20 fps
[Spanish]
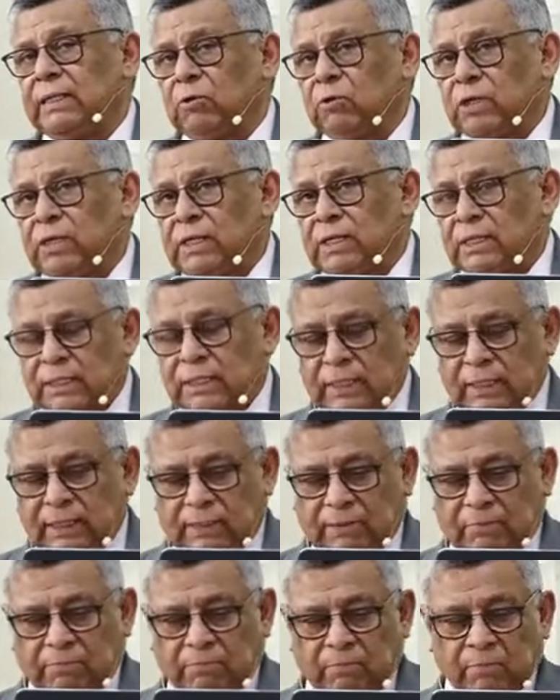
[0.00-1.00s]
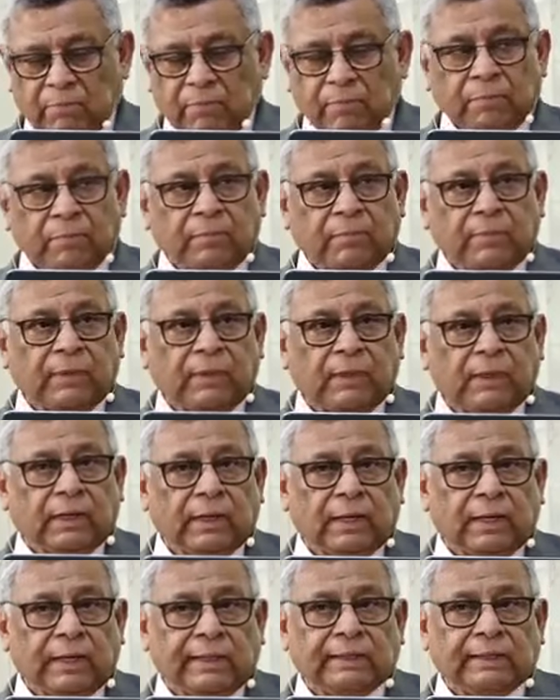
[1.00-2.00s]
oriente
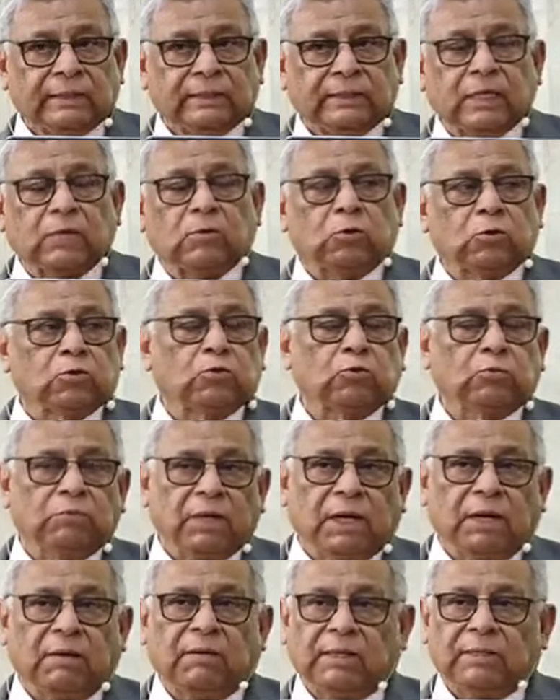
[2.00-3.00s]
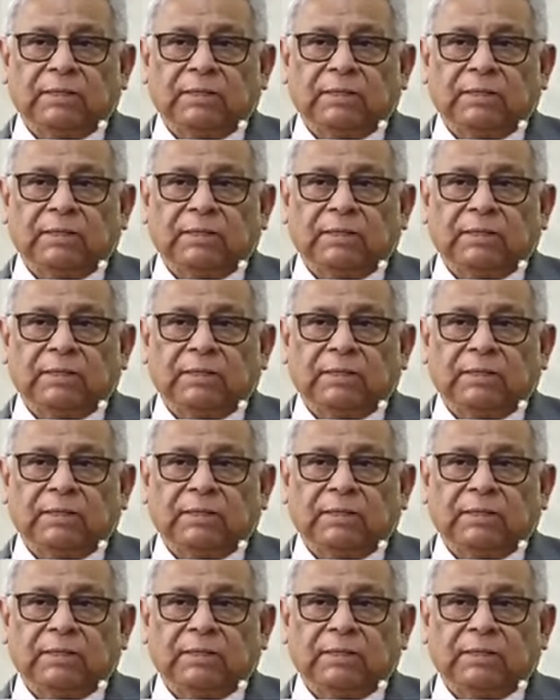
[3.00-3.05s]
se acostumbraba